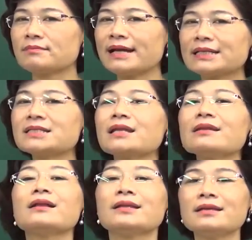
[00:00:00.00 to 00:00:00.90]
mang tính chất
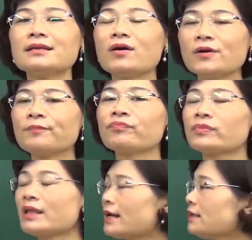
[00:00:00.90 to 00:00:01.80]
địa lý thôi.
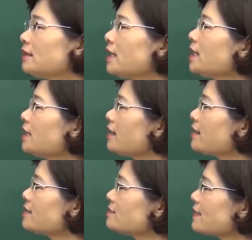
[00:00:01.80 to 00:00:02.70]
Đấy, thế thì
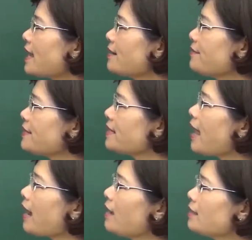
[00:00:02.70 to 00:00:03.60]
ở đây chúng ta lưu ý
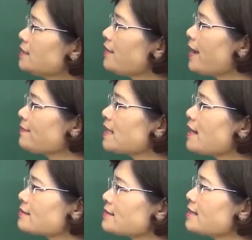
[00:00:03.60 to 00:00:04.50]
là nhiều em rất
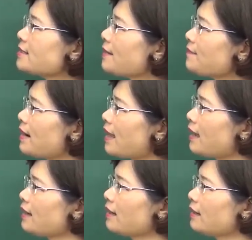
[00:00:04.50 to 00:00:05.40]
là dễ nhầm
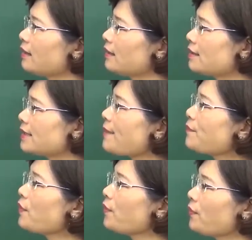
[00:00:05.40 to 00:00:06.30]
là à,
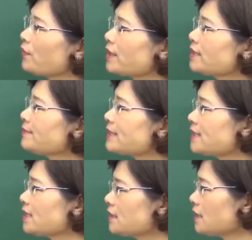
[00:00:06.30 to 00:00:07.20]
Nam Bộ Thế nhưng mà
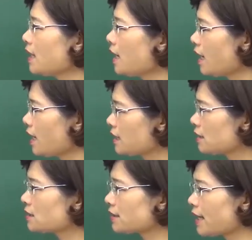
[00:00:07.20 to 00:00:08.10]
trên à,
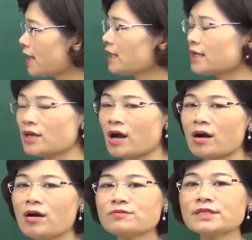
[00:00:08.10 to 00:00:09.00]
thực tế thì
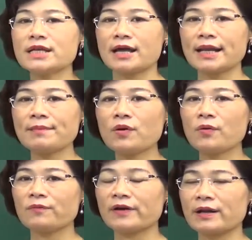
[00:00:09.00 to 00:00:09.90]
nó không chỉ ở Nam
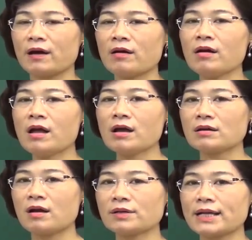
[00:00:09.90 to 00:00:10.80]
Bộ mà nó
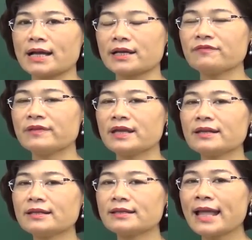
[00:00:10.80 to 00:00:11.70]
còn cả cái phía
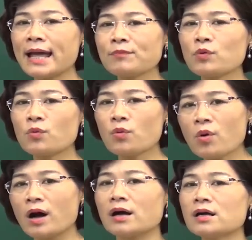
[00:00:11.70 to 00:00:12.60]
Nam
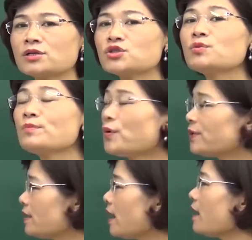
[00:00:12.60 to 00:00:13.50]
của Trung
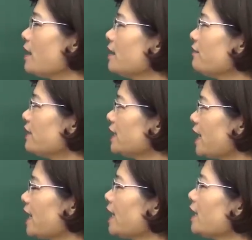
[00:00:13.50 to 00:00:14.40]
Bộ nữa. Vì
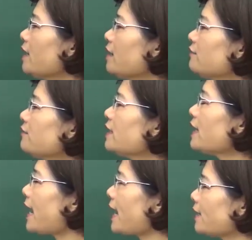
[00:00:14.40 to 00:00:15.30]
thế
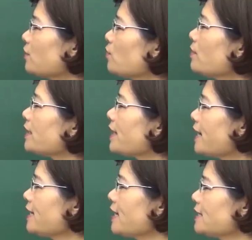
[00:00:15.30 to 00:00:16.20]
phương án đúng ở
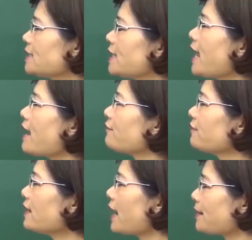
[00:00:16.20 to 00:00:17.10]
đây chính là
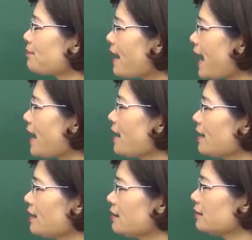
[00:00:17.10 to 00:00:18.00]
phương án 3
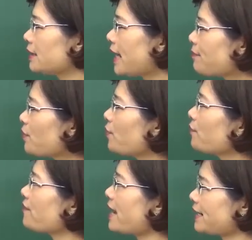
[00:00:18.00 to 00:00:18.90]
ở Nam
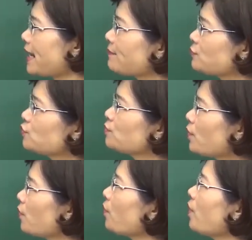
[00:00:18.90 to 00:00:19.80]
Bộ và Nam Trung
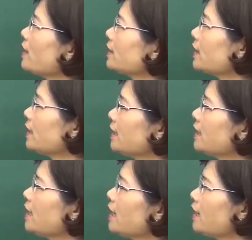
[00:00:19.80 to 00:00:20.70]
Bộ
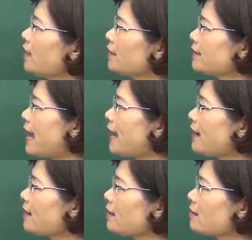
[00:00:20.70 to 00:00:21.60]
thì ờ,
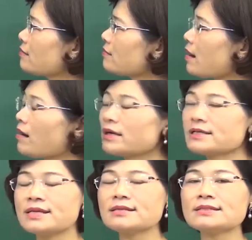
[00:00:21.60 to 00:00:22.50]
đã ừ, có
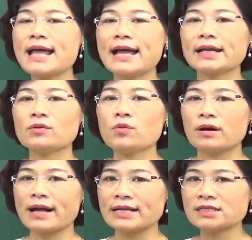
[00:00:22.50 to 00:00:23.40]
cái diễn ra cái
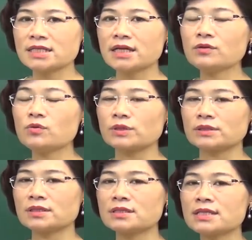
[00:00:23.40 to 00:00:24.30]
cuộc kháng chiến của
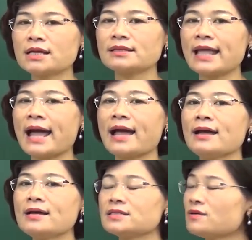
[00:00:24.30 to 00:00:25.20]
nhân dân ta
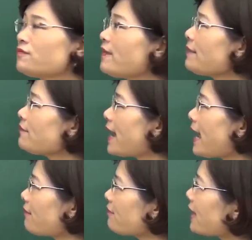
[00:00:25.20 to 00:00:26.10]
chống Pháp và
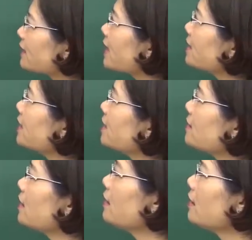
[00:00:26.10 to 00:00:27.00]
hàng vạn thanh niên